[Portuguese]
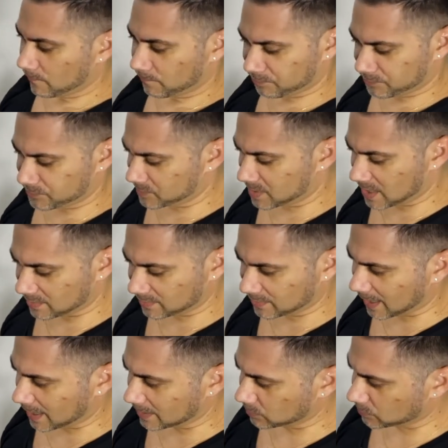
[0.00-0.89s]

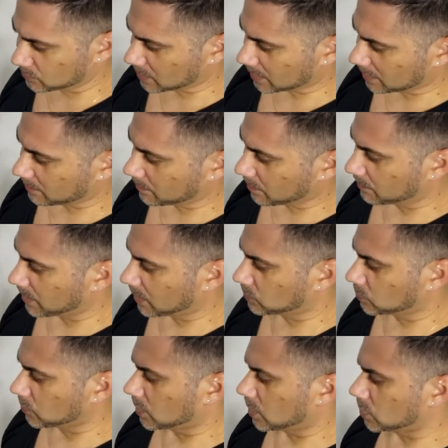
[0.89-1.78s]
Detalhe dos
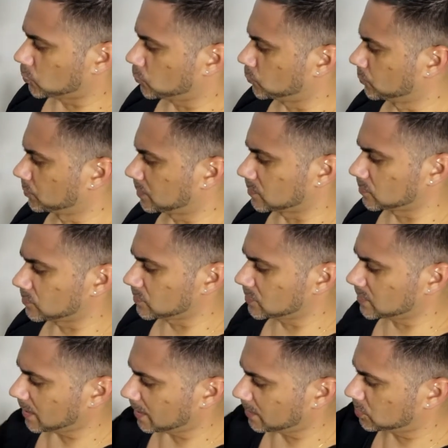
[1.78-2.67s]
acabamentos, ó, as juntas, tudo
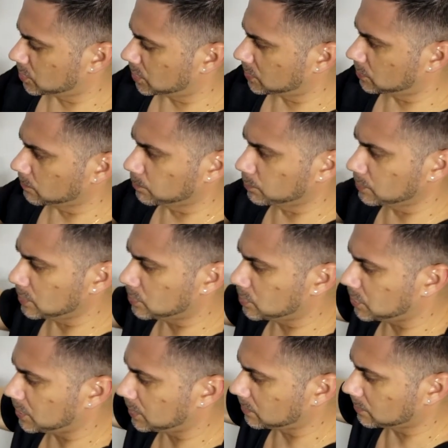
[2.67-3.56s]
certinho,
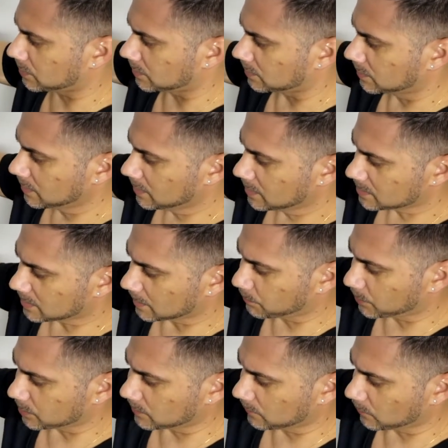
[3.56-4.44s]
bonitinho, ó. Você
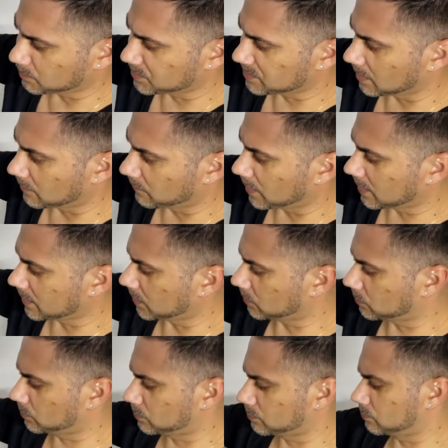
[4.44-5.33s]
pode observar que
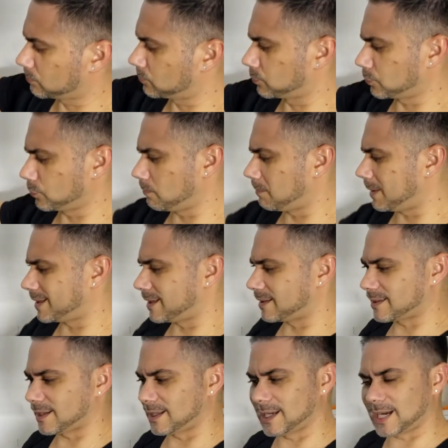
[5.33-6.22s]
é tudo bem
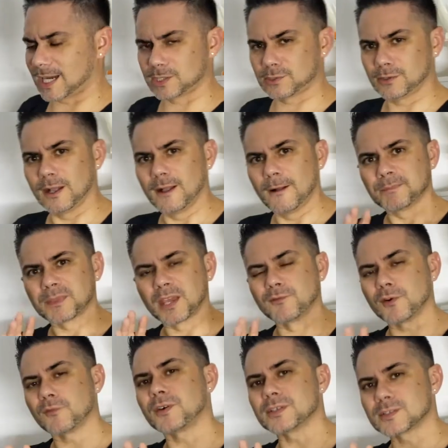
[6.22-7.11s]
detalhado. Eu
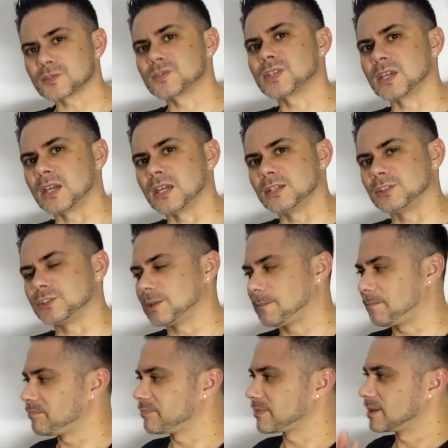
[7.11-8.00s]
vou fazer o seguinte,
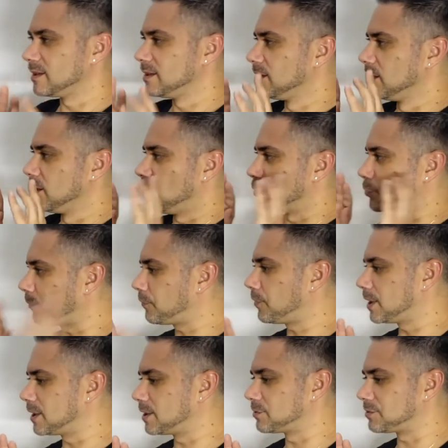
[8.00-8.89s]
eu tô
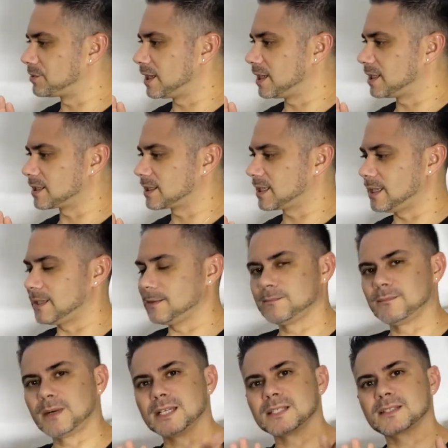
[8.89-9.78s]
falando dela aqui,
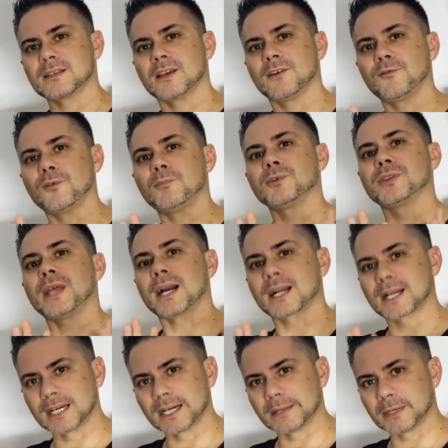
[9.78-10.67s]
mas eu vou mudar a
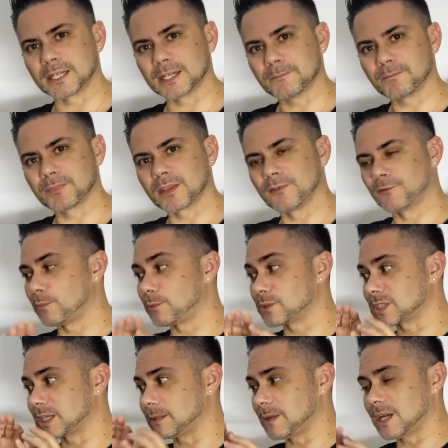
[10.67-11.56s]
câmera e vou
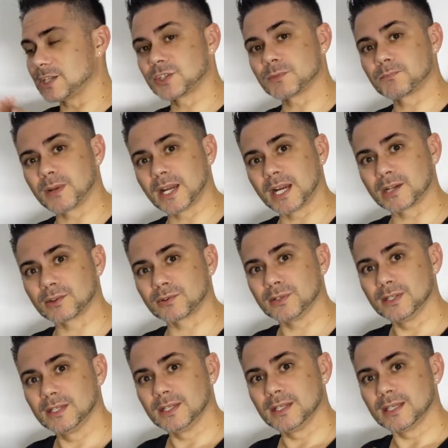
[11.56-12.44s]
mostrar mais de
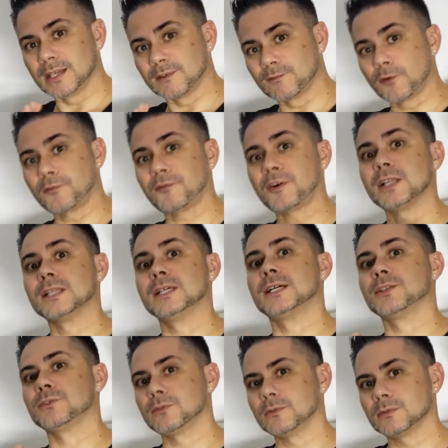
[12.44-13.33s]
perto e vou
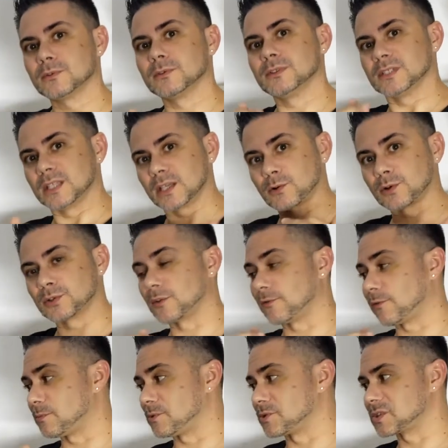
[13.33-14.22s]
falando, enquanto eu
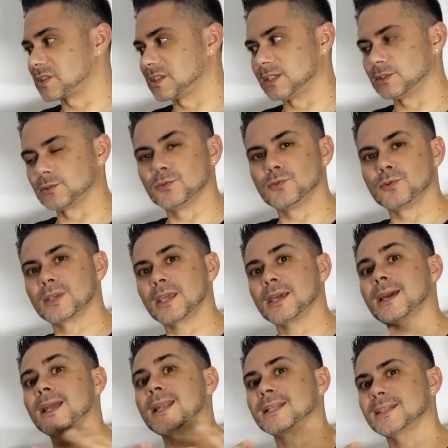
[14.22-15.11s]
vou mostrando, o
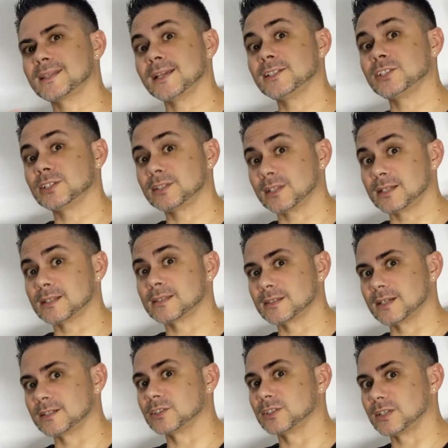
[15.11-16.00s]
que, que ela tem de
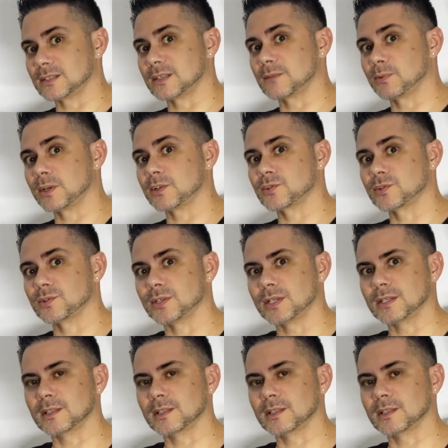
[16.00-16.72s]
interessante nessa impressora.